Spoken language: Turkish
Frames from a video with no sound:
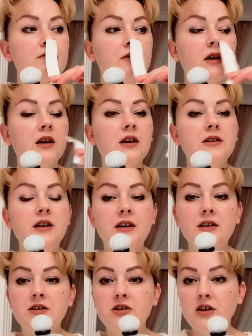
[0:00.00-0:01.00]
E,
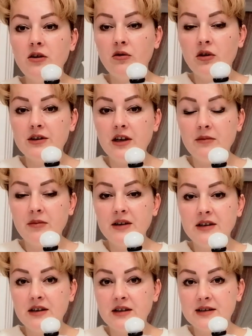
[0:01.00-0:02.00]
narinciye o kadar ben
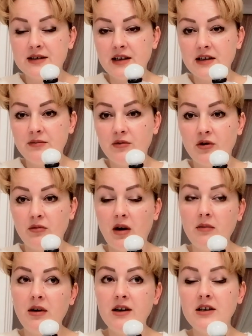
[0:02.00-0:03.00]
hissetmiyorum
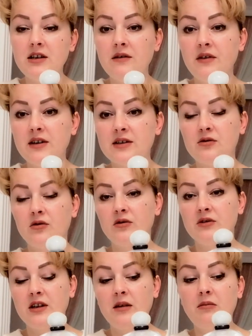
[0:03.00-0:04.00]
ama yeni
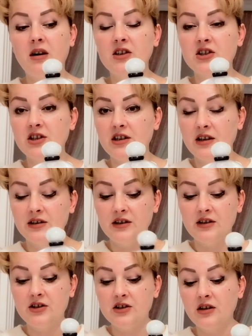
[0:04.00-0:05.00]
versiyonda
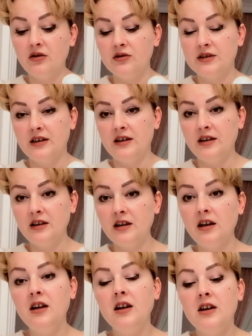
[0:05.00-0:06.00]
başlangıçta
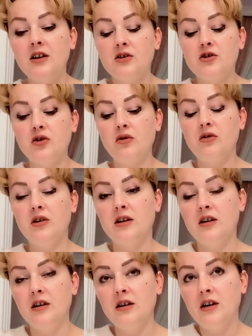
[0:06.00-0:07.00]
özellikle çok
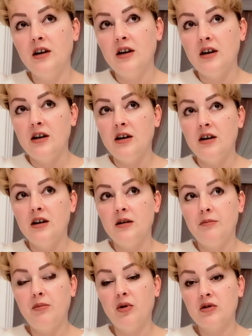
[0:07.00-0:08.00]
e, ee,
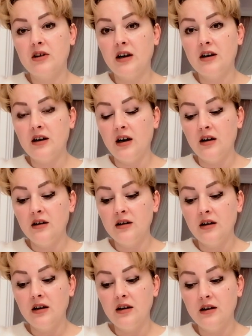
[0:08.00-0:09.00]

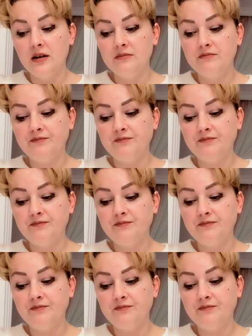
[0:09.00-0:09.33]
portakal e,